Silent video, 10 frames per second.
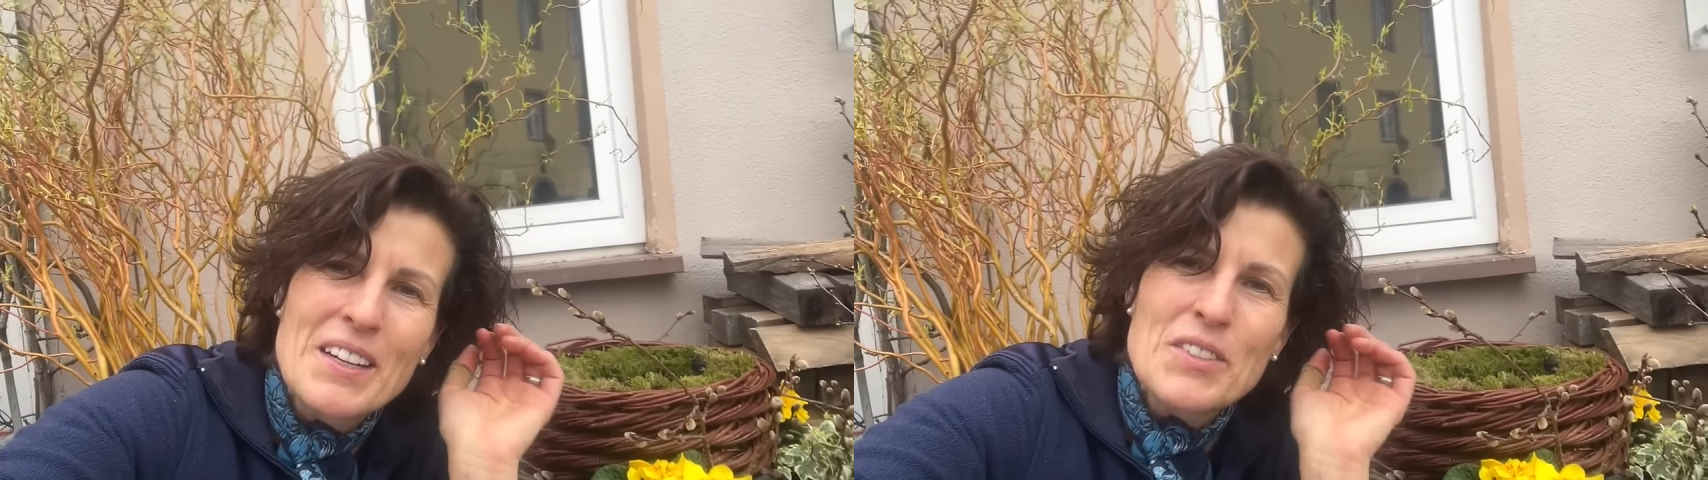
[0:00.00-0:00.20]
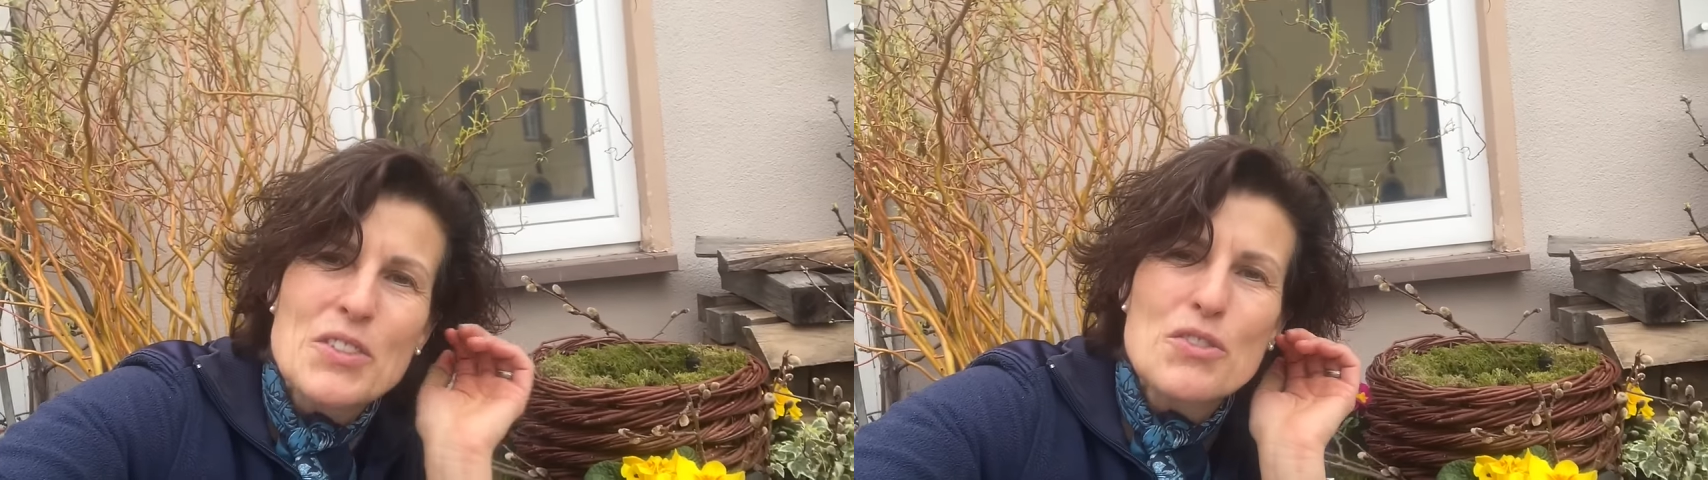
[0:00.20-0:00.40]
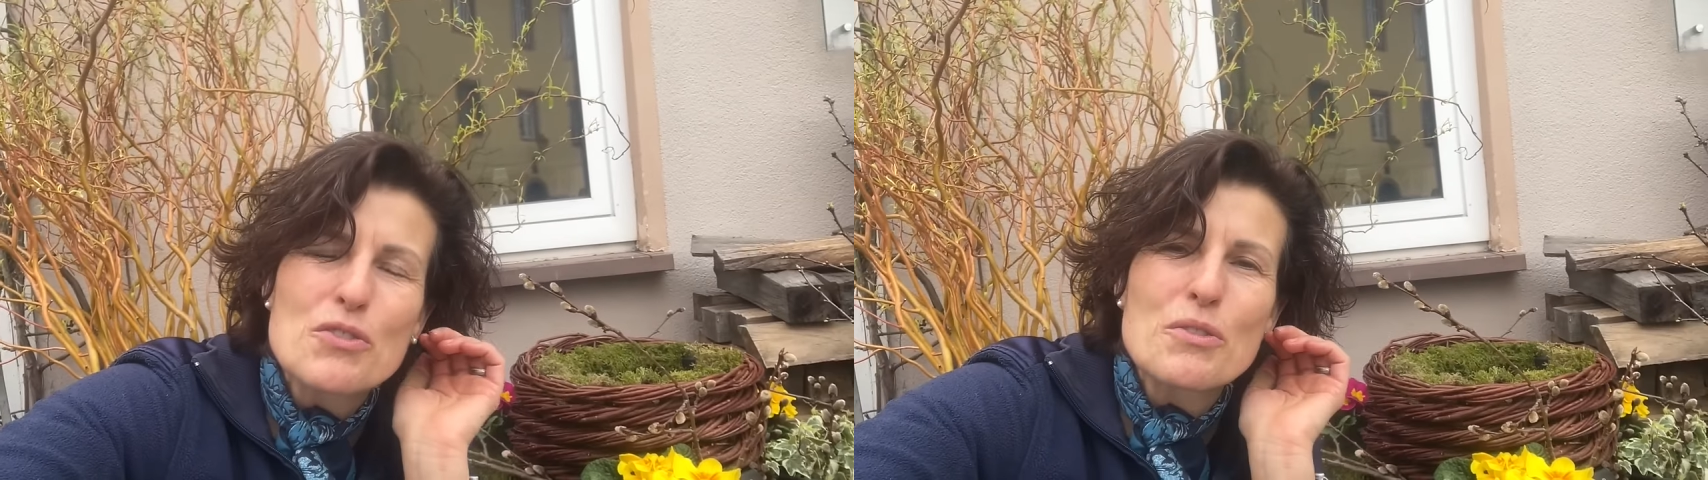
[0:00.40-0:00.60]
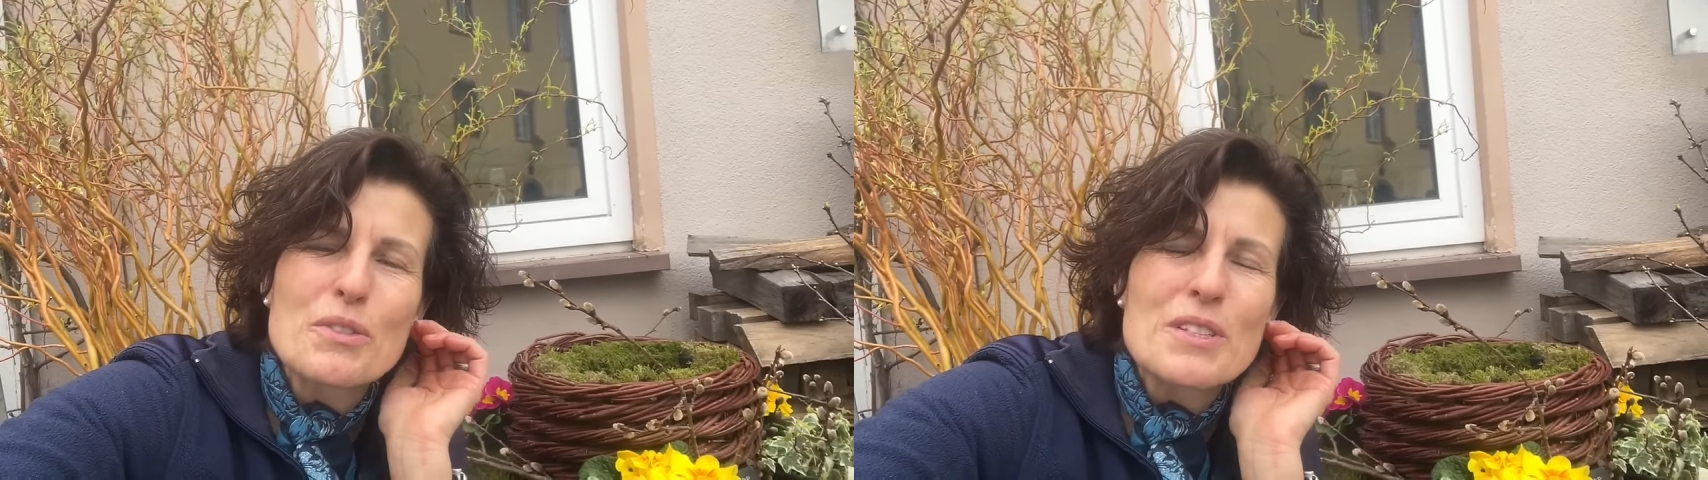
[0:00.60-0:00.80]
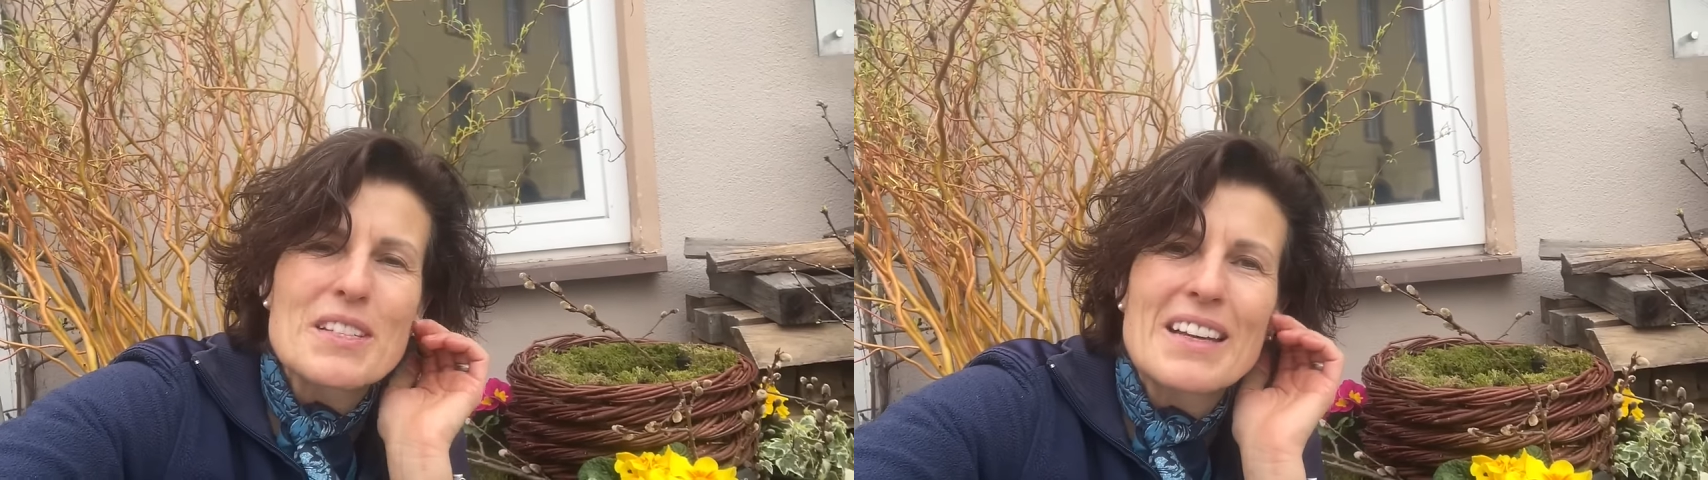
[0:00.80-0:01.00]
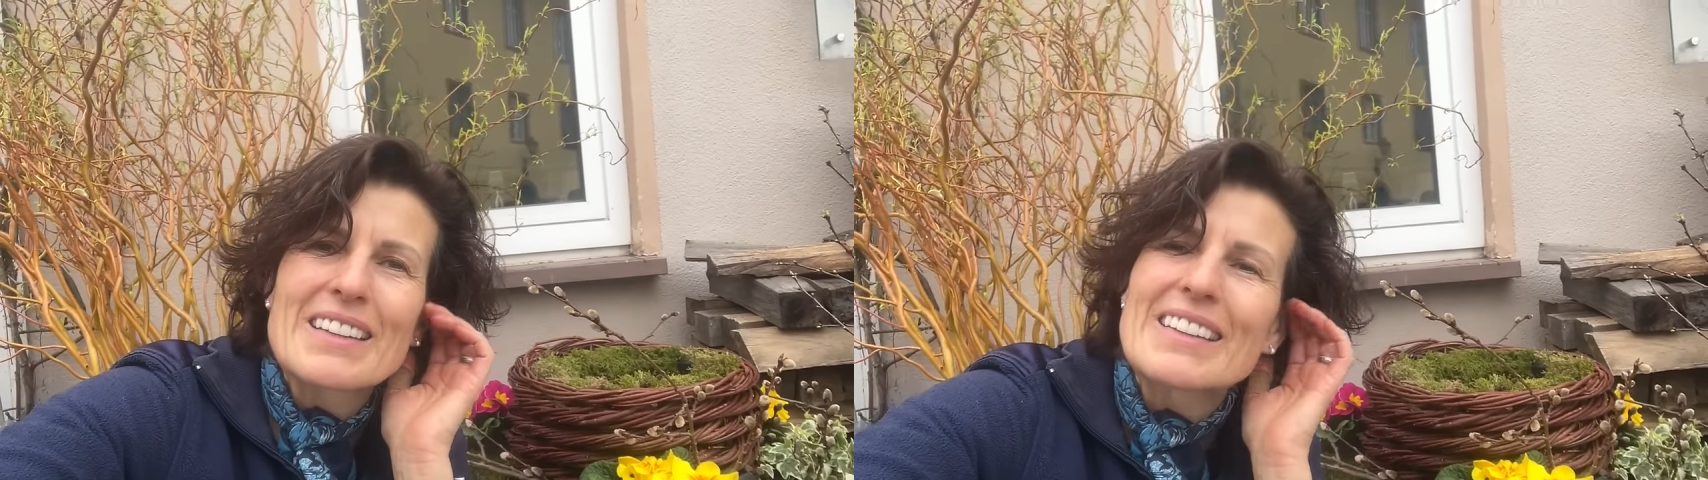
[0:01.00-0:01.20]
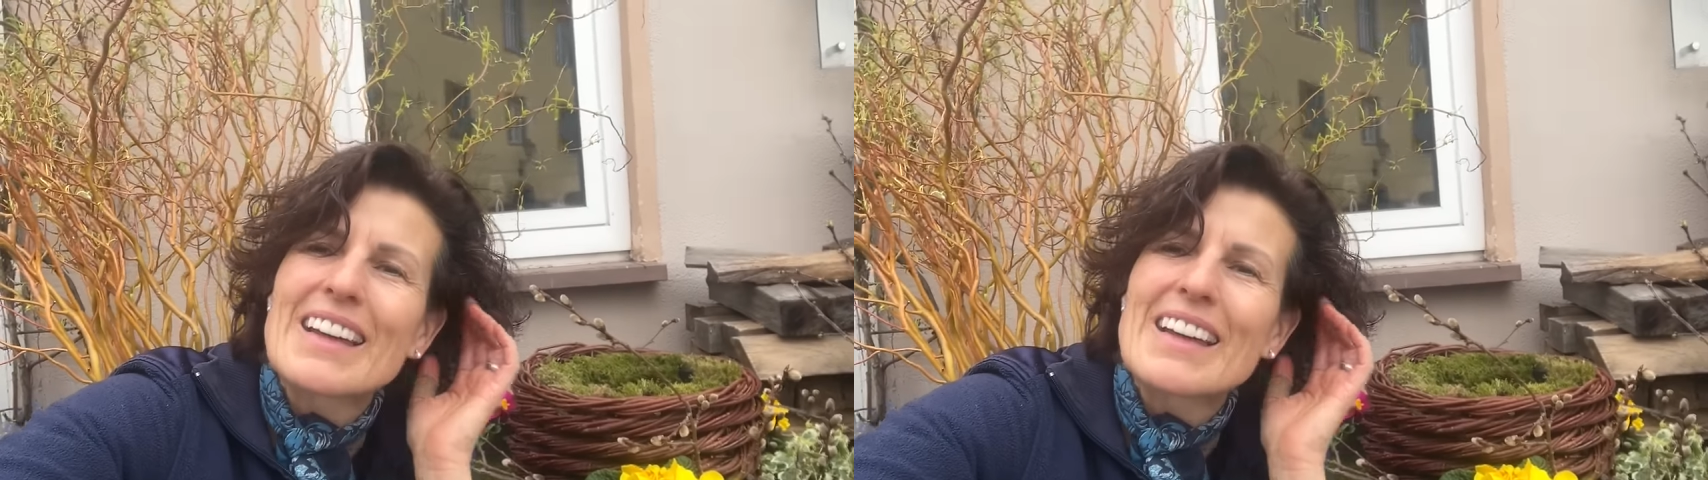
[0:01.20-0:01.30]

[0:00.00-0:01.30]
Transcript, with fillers: diese schönen Sachen